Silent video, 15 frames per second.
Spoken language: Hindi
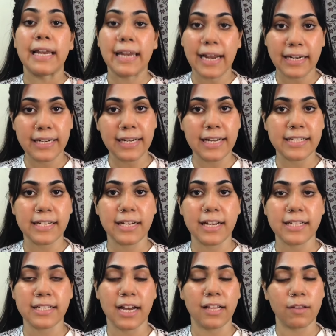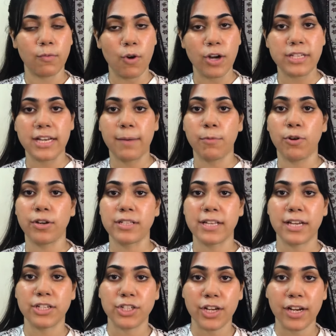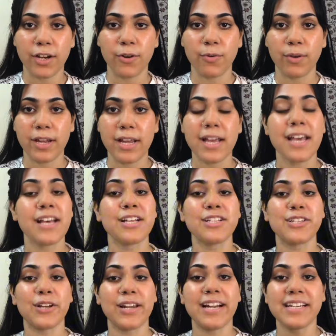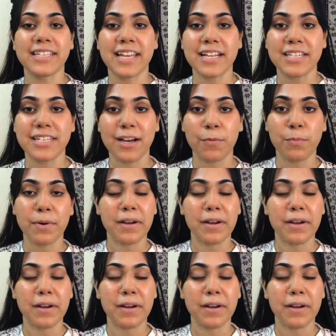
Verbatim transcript: लैक्टिक एसिड के साथ वो आज आप लोग के साथ शेयर करूंगी सो लेट्स गेट